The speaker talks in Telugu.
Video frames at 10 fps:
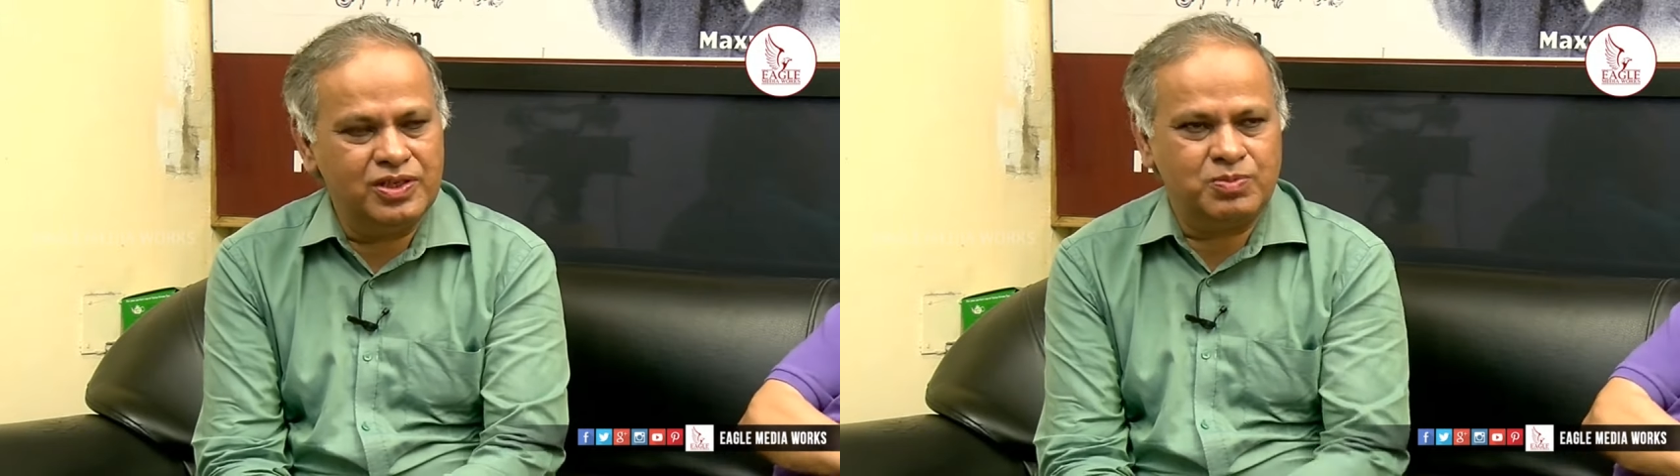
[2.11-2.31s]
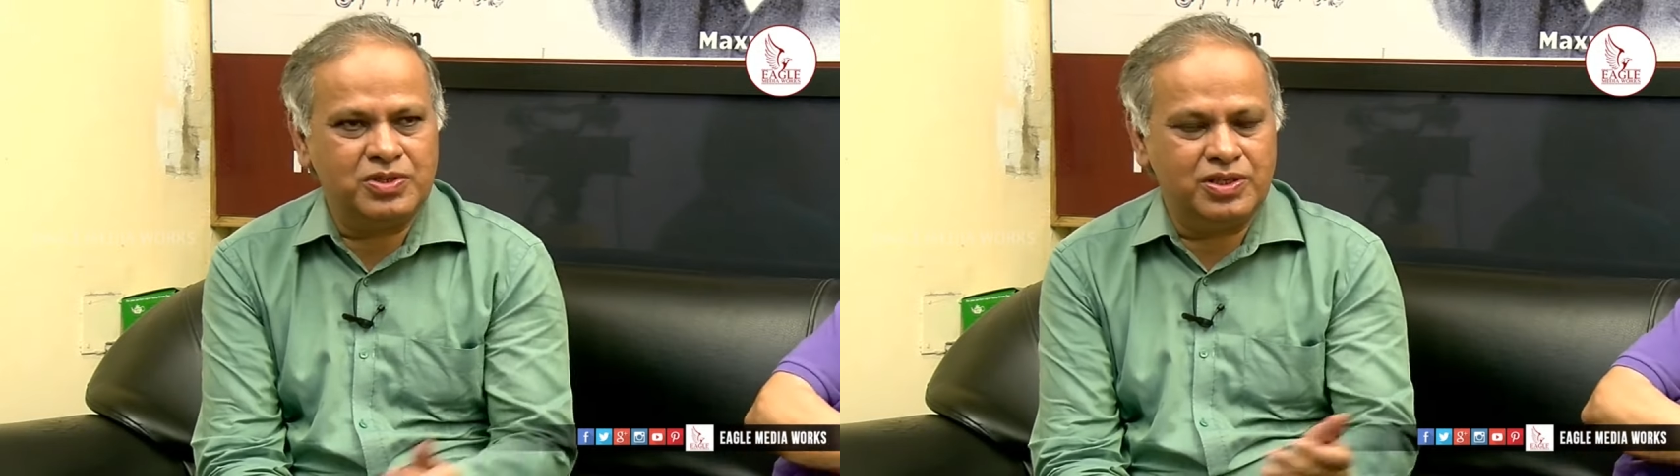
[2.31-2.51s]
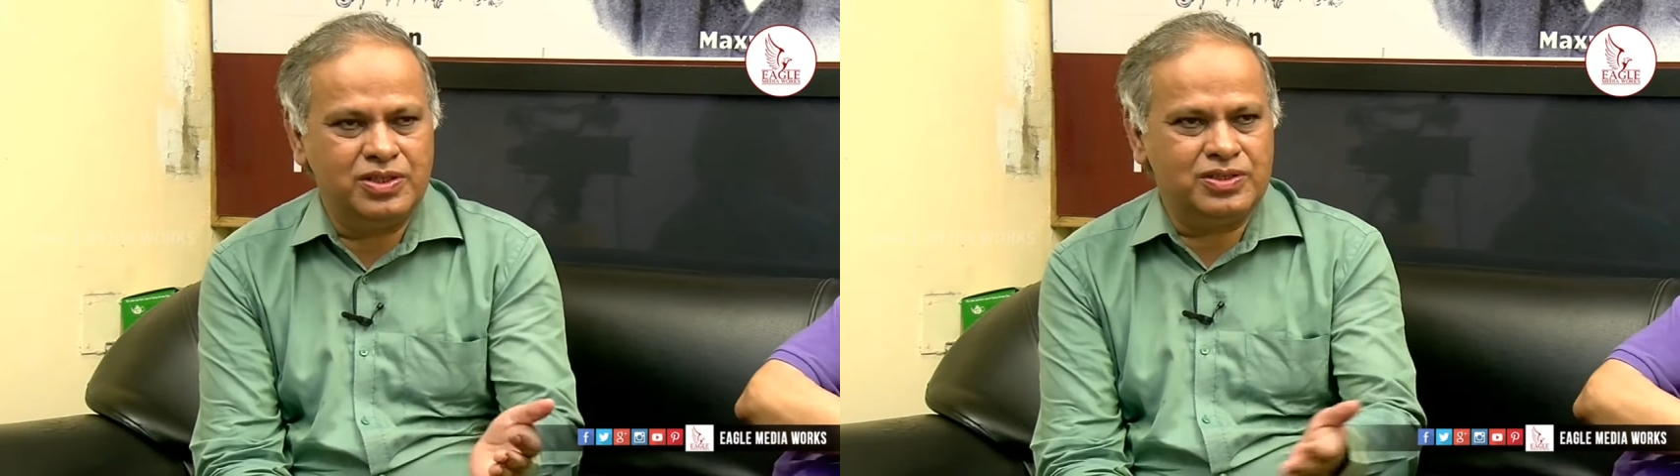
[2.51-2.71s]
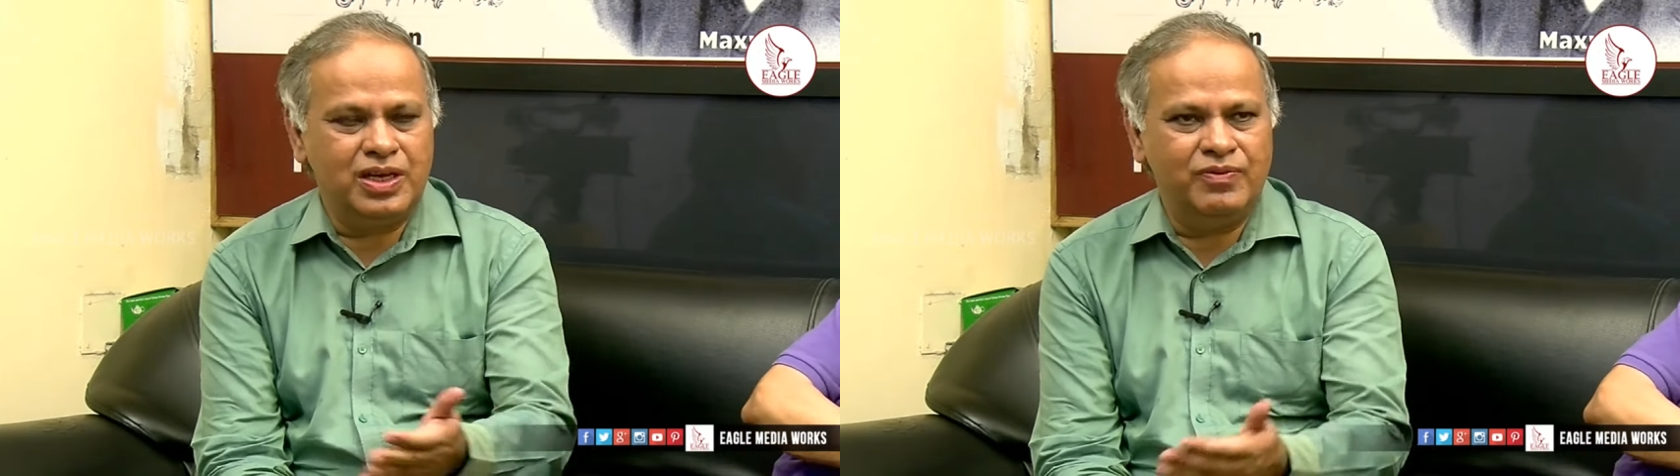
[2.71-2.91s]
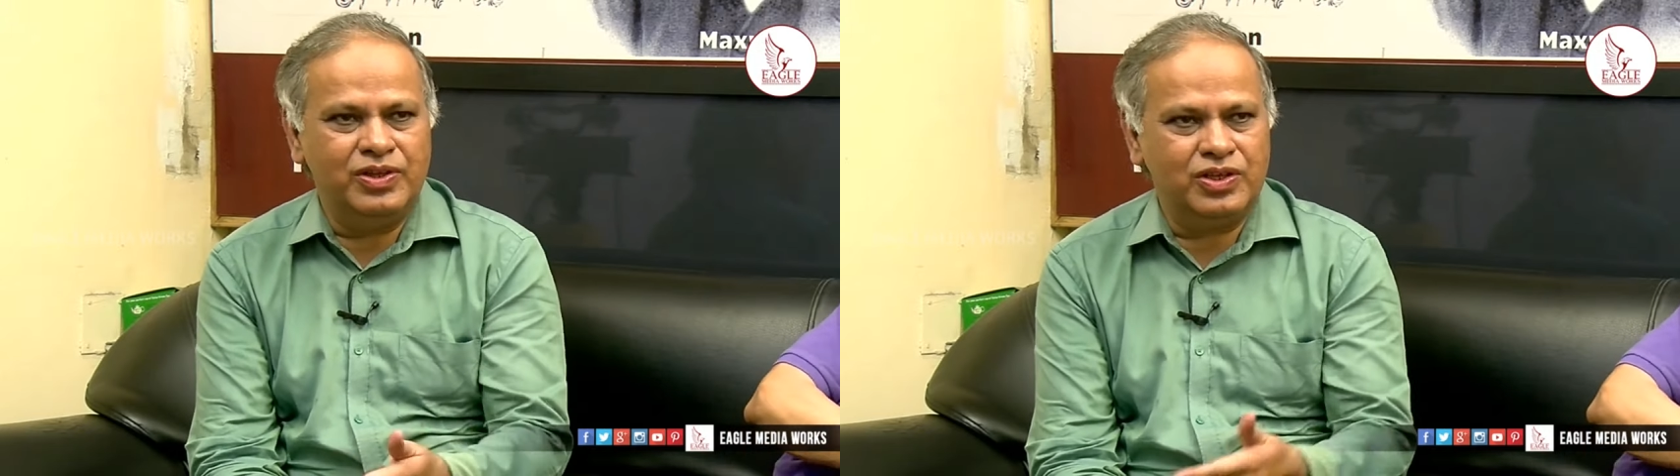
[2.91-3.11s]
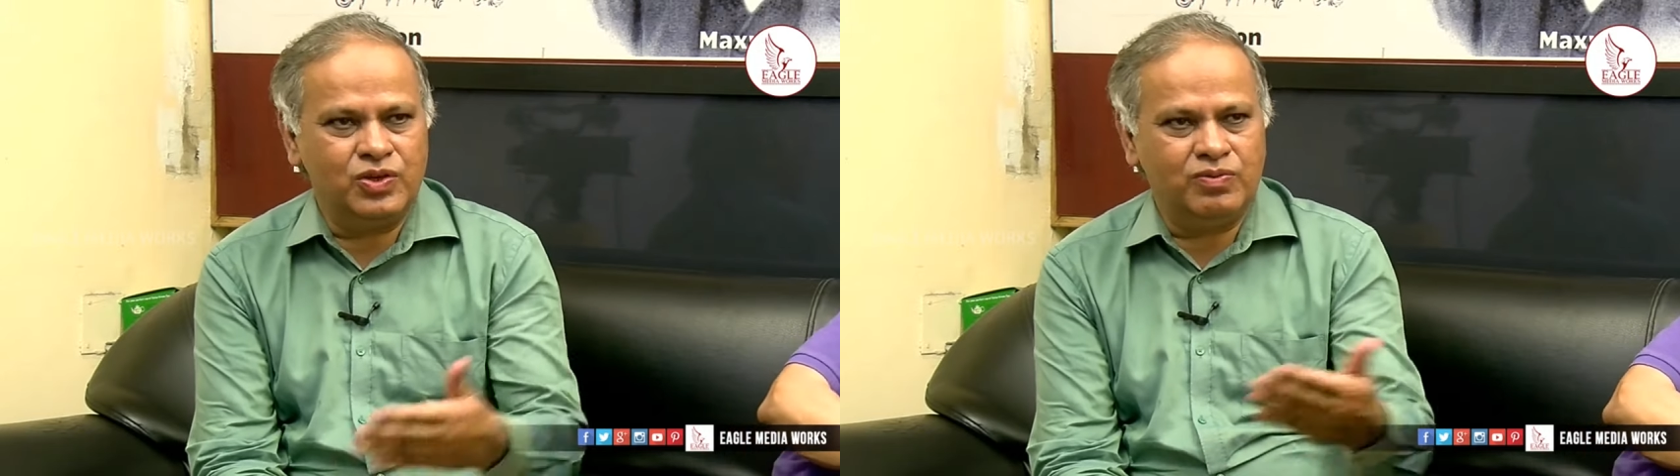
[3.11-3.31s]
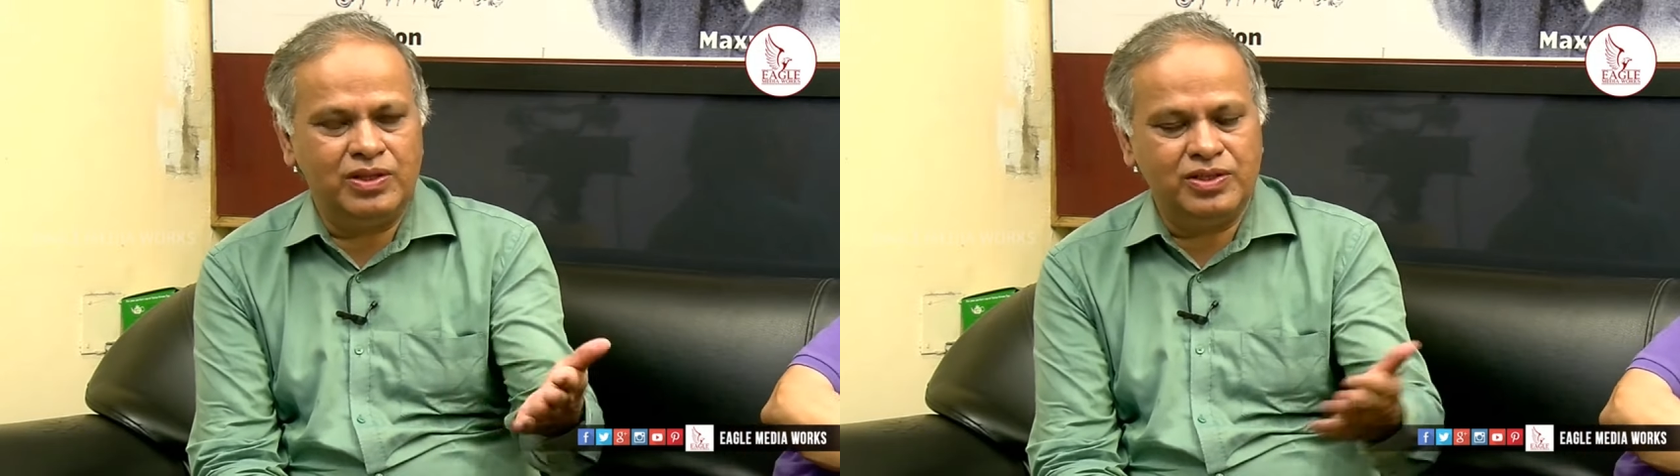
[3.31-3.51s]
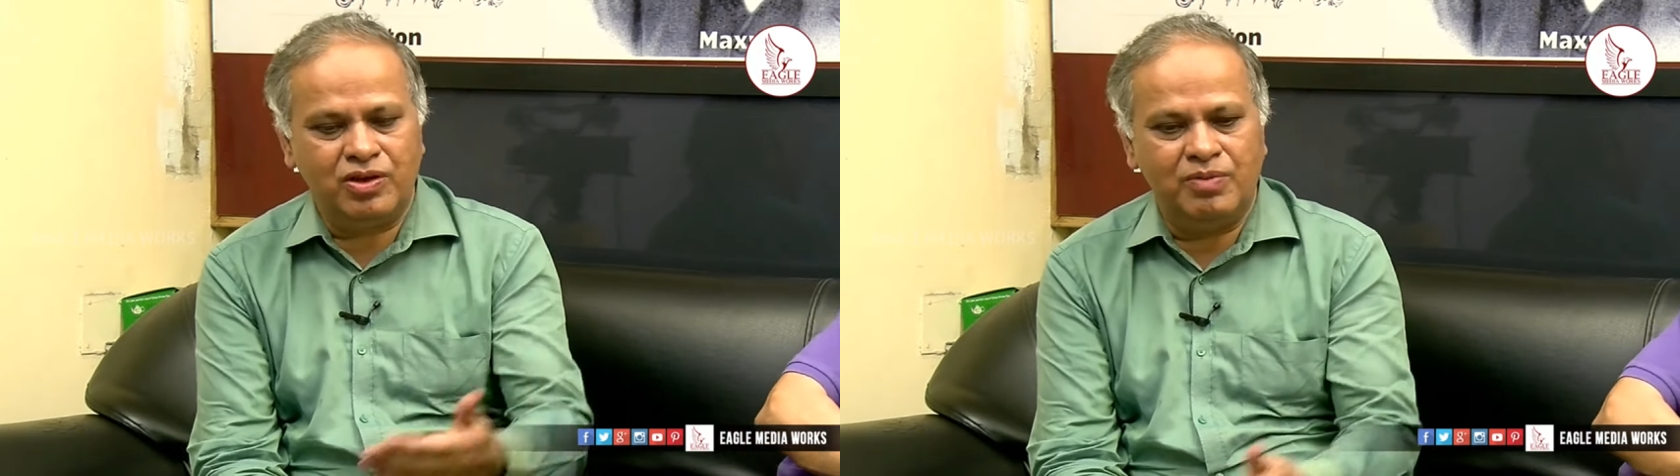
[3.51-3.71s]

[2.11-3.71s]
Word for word: ఎస్పెషలీ దిస్ లెవెన్త్ అండ్ ట్వెల్త్